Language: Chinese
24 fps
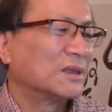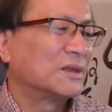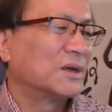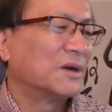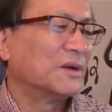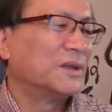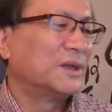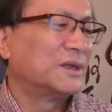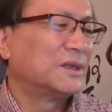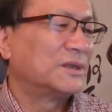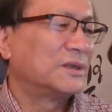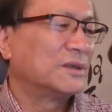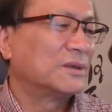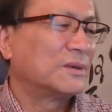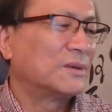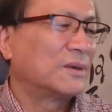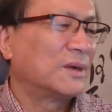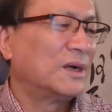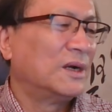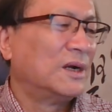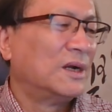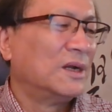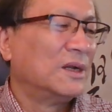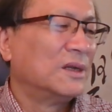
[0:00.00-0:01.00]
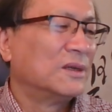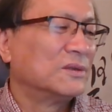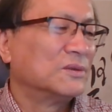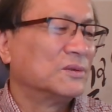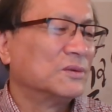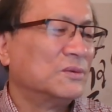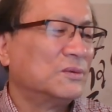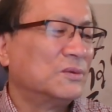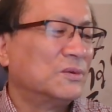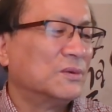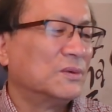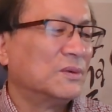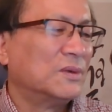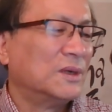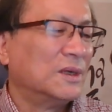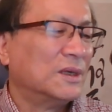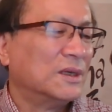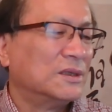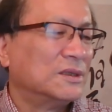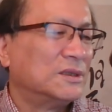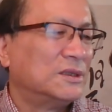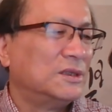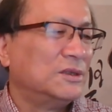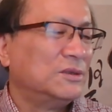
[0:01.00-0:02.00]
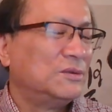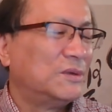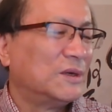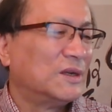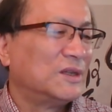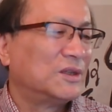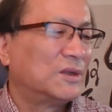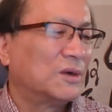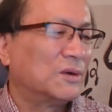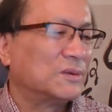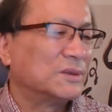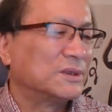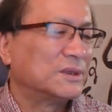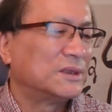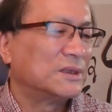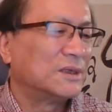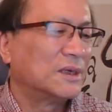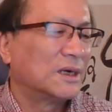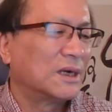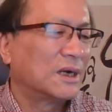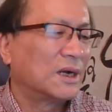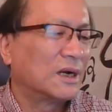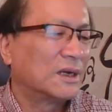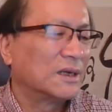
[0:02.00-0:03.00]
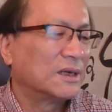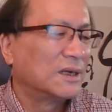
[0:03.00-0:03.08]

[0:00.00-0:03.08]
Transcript: 到那时候，中共集权统治啊，